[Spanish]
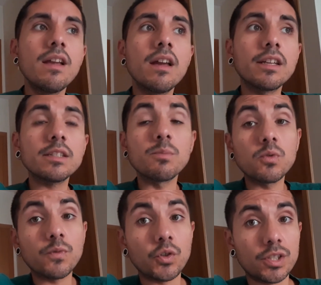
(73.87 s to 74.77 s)

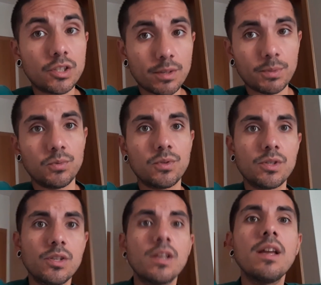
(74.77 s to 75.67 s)
Erasmus for
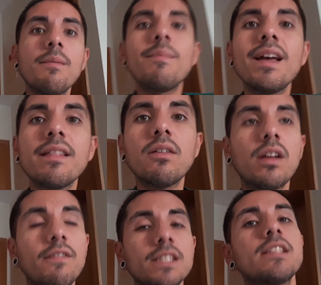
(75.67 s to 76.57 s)
Entrepreneurs me ha dado
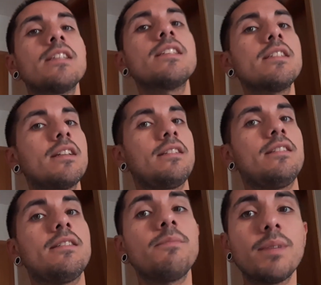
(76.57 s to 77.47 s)
las bases
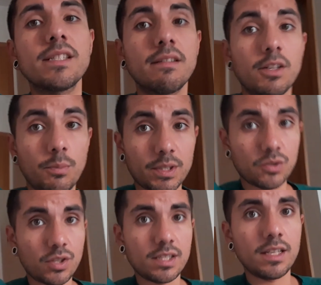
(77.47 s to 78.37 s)
necesarias para saber los
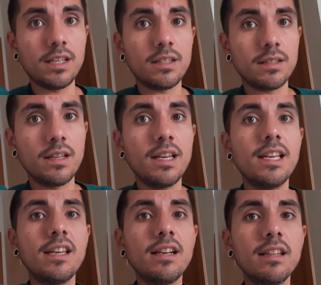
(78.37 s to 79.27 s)
pasos a seguir
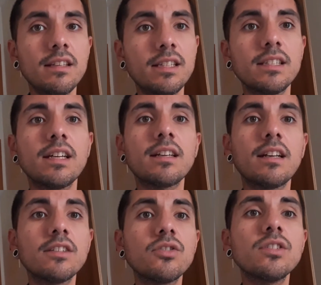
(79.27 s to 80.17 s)
y las distintas
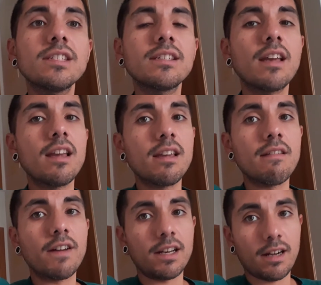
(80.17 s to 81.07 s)
relaciones que hay que
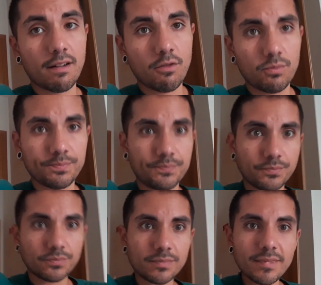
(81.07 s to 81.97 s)
llevar a cabo
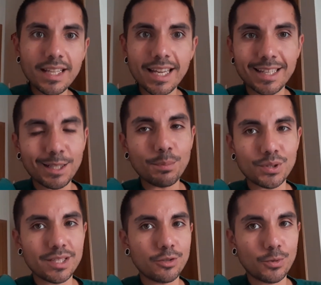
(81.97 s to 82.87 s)
en el
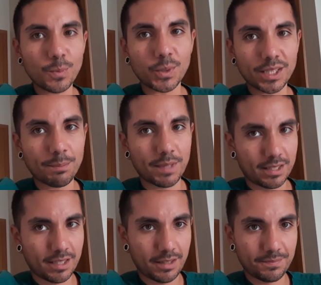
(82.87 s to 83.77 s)
proceso de puesta en marcha